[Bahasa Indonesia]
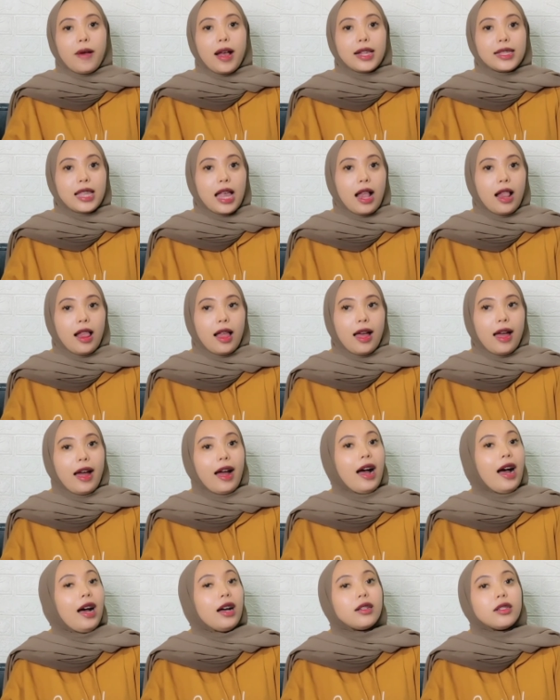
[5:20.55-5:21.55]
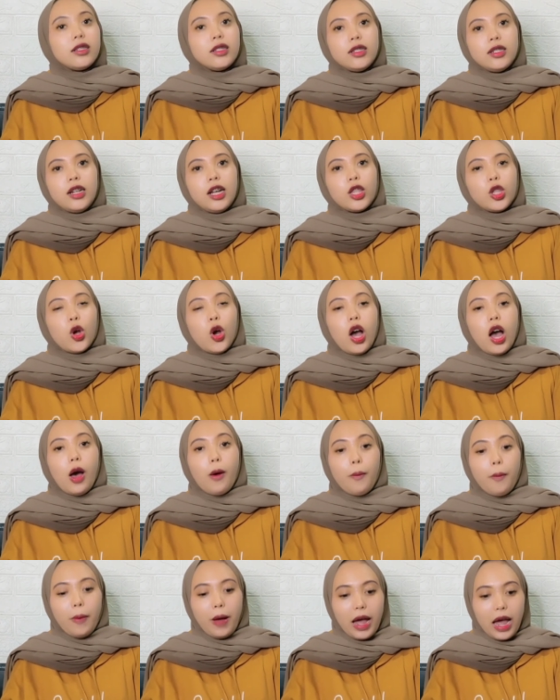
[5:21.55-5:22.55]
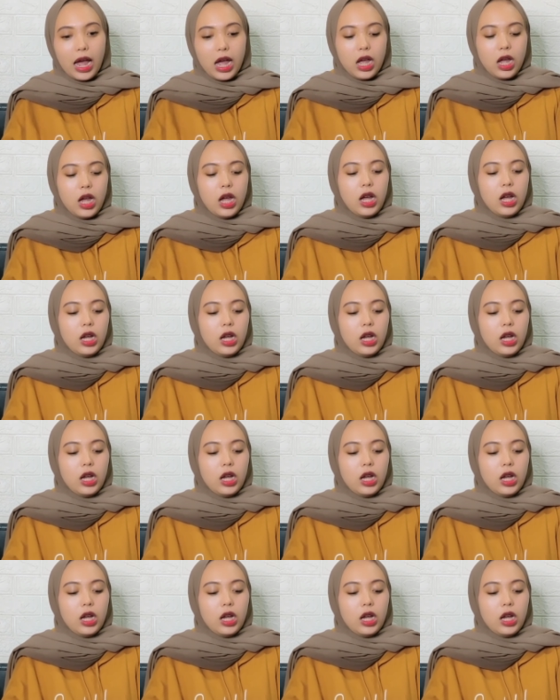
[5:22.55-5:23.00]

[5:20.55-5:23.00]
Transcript: masalah acne atau apa